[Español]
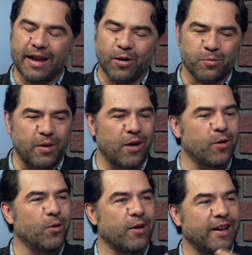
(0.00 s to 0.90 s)
que los puedan
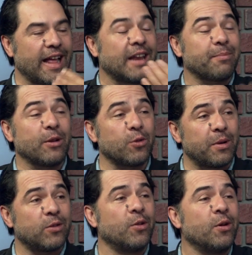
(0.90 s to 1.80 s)
colocar, pero sobre
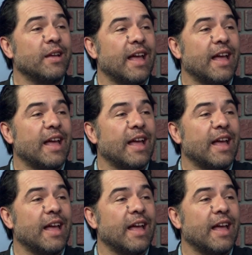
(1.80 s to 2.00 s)
todo